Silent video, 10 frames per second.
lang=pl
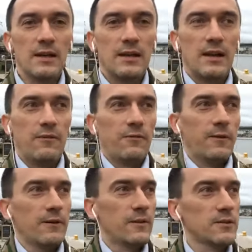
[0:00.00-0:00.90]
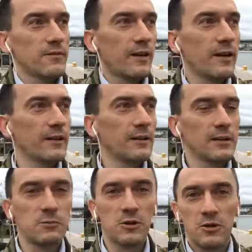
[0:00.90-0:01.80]
Ja w ferworze walki
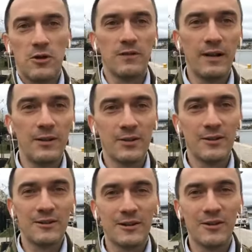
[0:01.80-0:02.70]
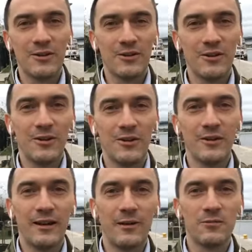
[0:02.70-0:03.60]
tych przygotowań do tego
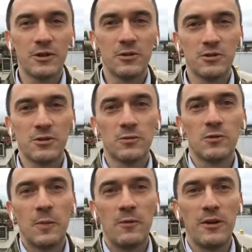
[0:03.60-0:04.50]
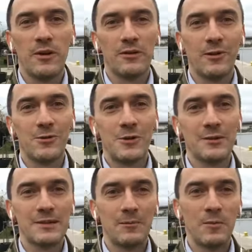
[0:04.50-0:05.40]
najnowszego szczytu zupełnie o tej
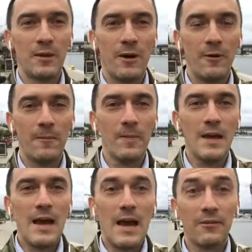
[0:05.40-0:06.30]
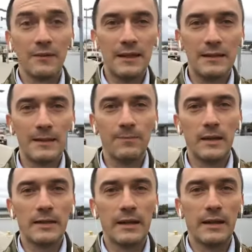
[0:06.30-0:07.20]
rocznicy zapomniałem, a wtedy
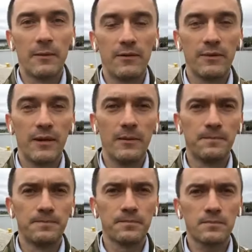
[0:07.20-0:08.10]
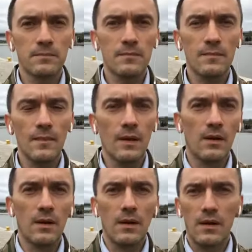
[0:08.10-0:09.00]
tak naprawdę
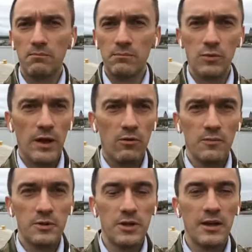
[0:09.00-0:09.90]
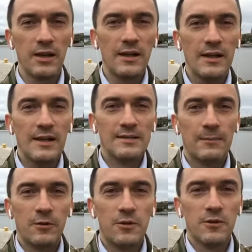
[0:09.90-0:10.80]
e, udało mi się
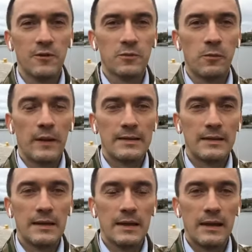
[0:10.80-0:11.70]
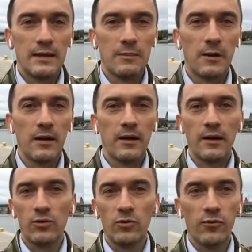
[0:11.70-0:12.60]
zaprosić do współpracy genialnych
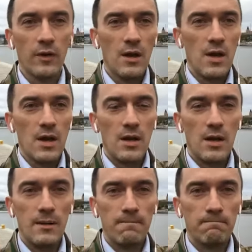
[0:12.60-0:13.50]
prelegentów e,